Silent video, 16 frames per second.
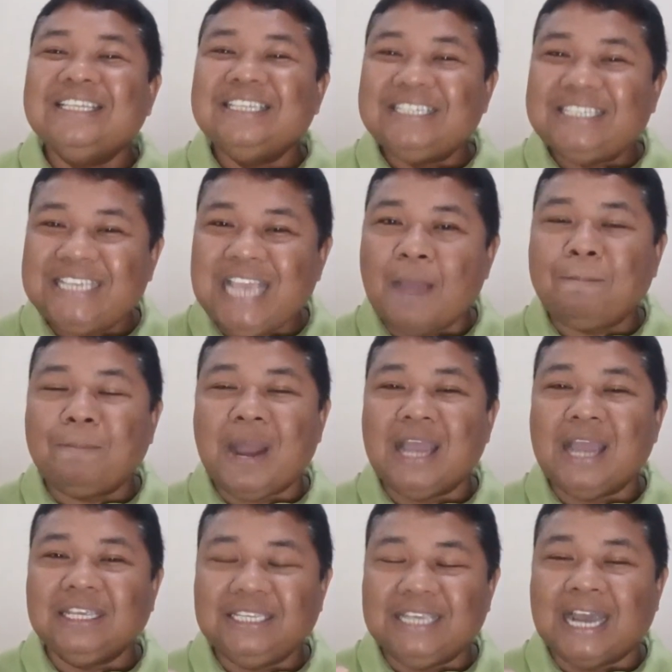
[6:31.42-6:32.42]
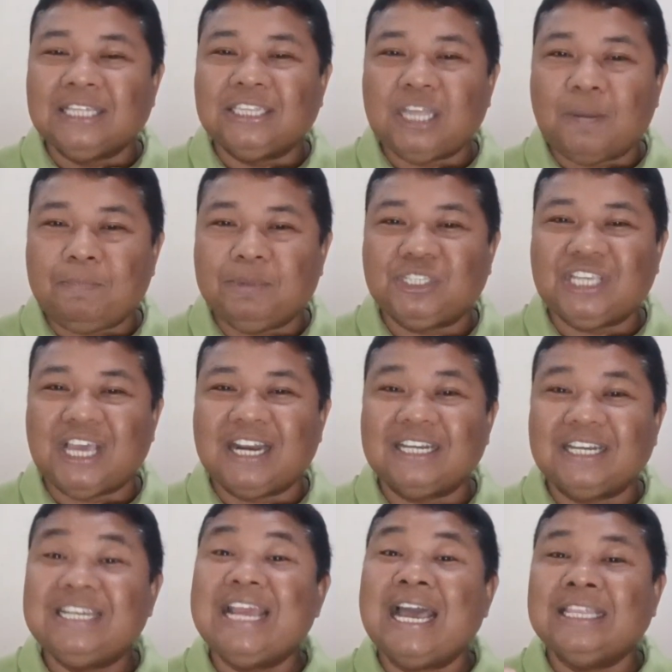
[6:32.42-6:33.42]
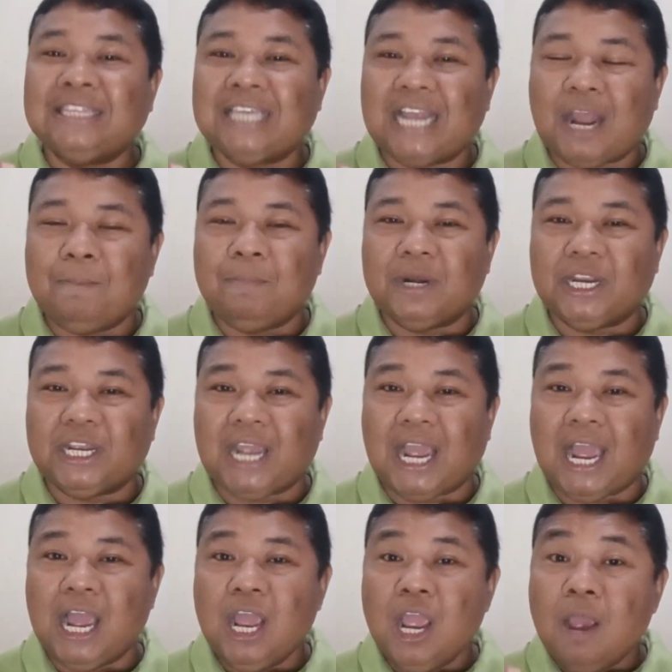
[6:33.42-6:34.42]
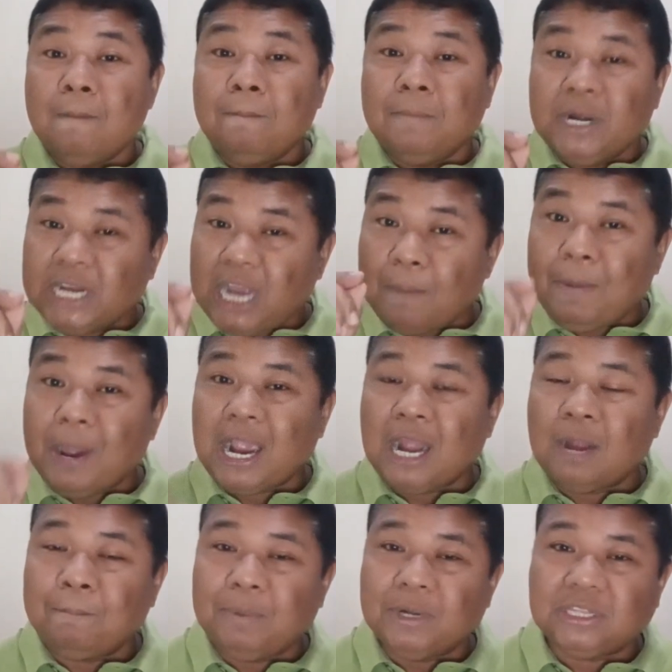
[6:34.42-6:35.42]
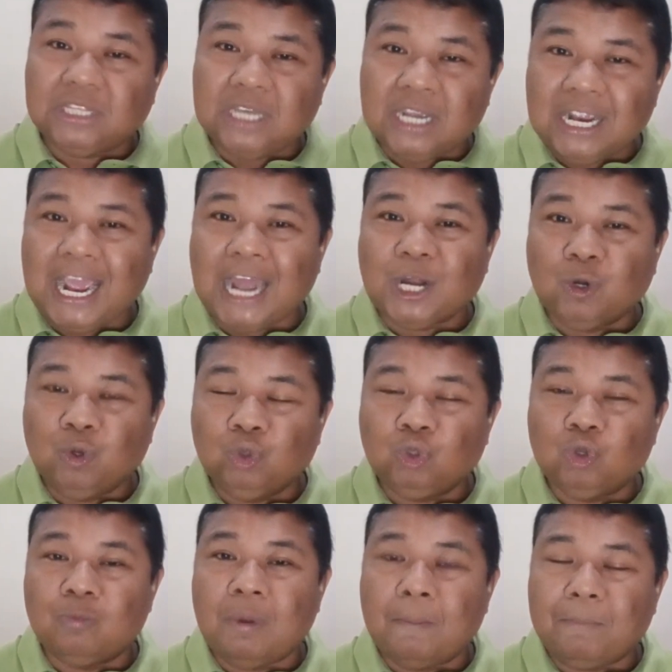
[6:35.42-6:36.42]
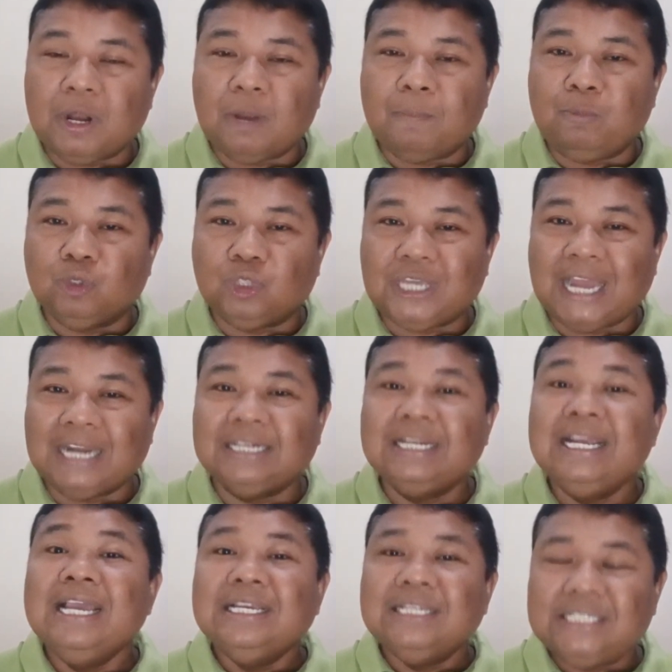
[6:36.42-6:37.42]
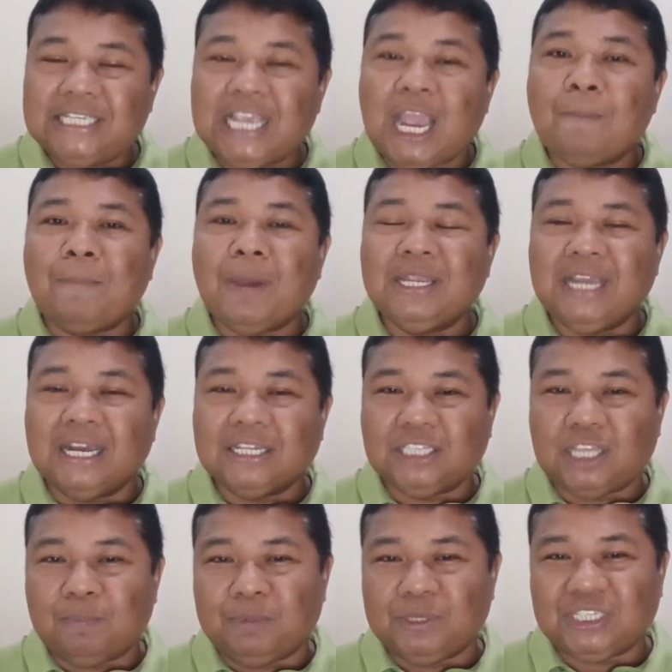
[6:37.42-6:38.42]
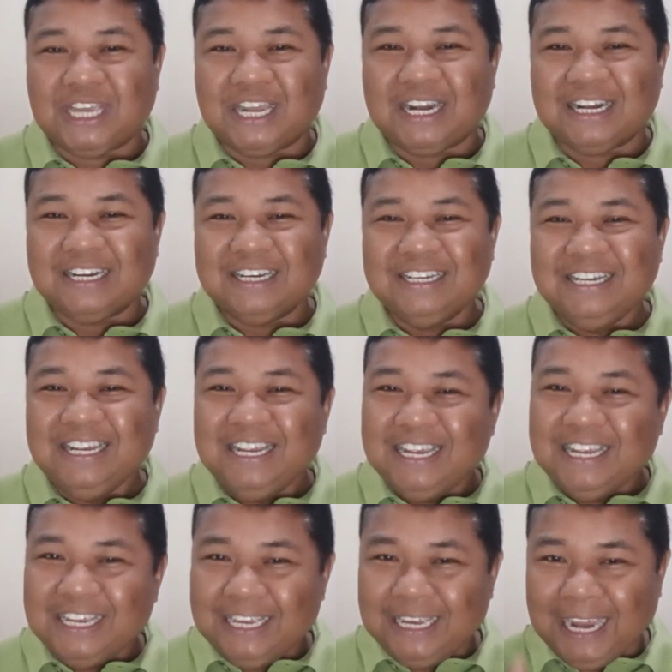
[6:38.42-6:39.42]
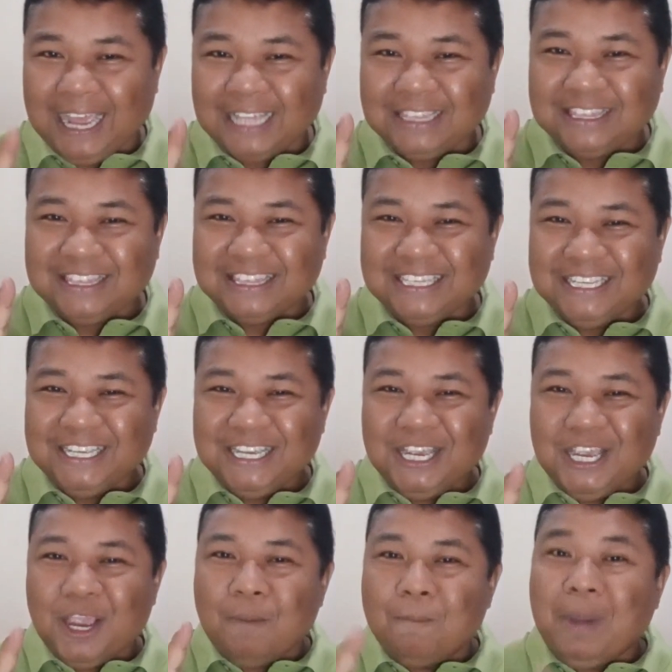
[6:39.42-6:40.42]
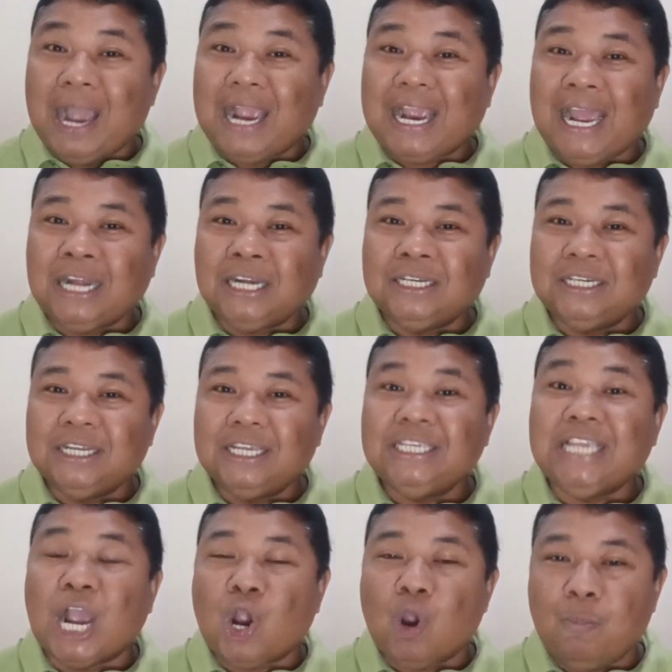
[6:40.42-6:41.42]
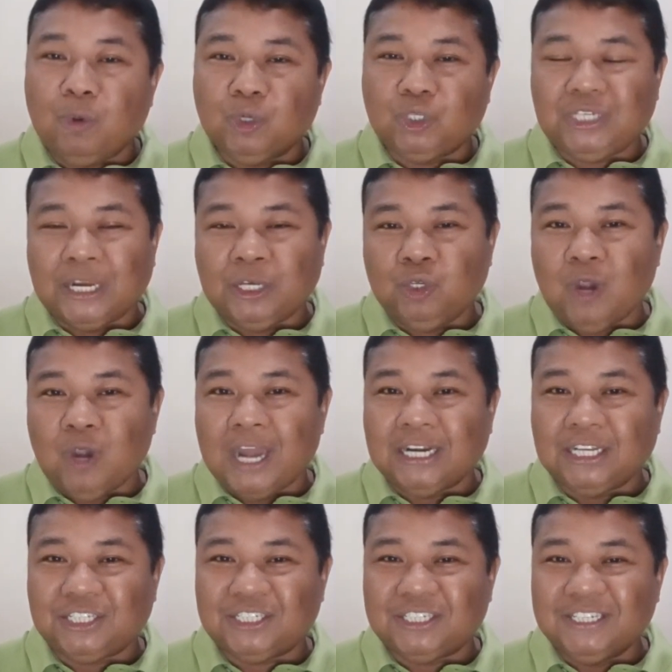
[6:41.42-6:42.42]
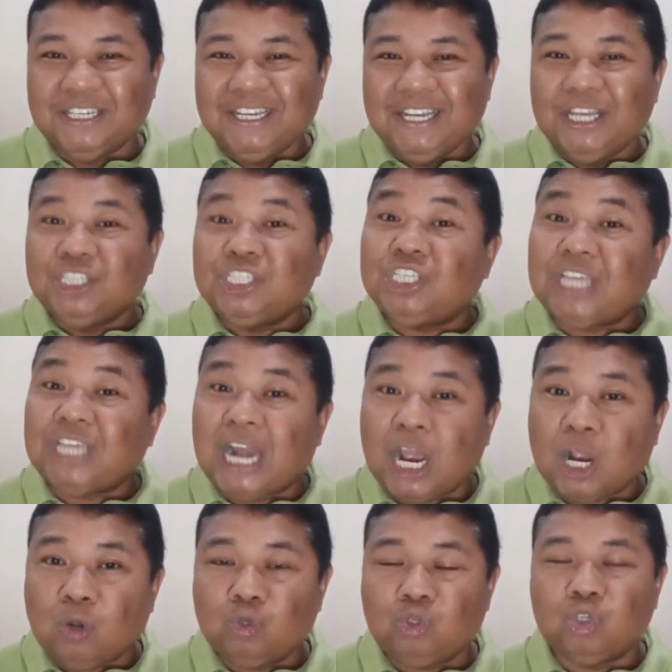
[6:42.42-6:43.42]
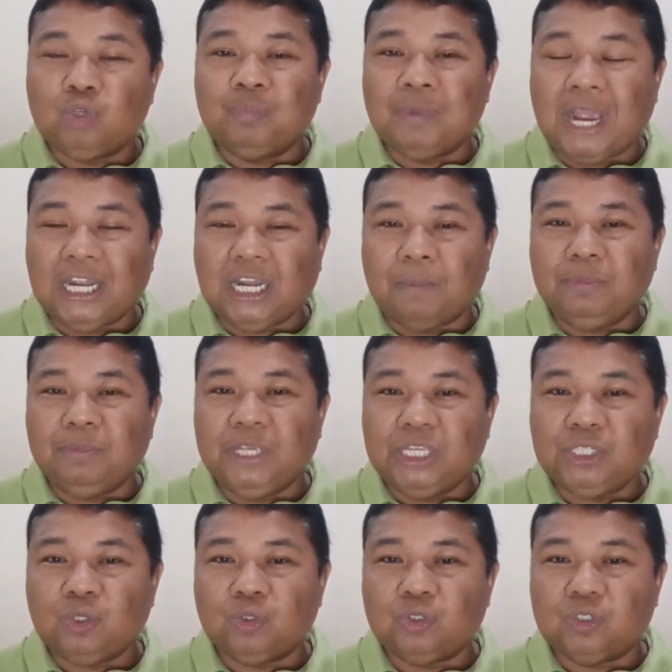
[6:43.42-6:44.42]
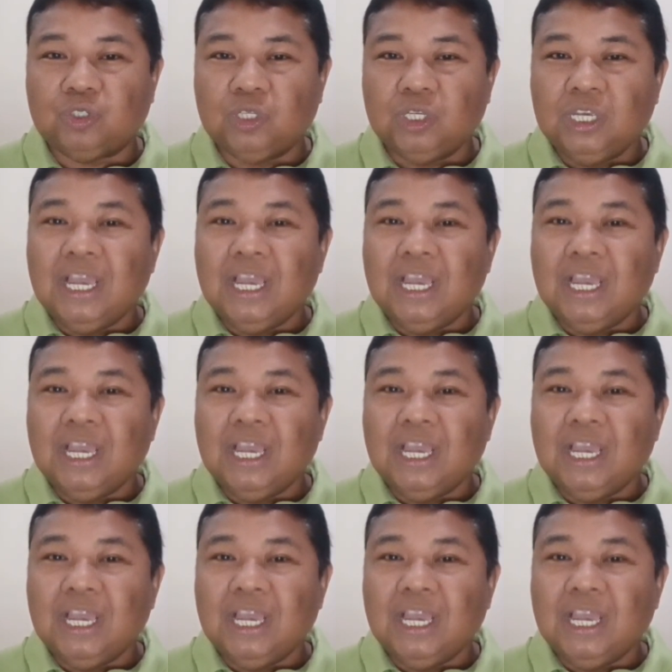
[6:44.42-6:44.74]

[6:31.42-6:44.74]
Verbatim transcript: Siapa yang terbesar di antara mereka? Mereka bahkan bertengkar untuk memperebutkan siapa yang terbesar. Ingat, bahkan Yakobus dan Yohanes secara khusus menghadap Yesus.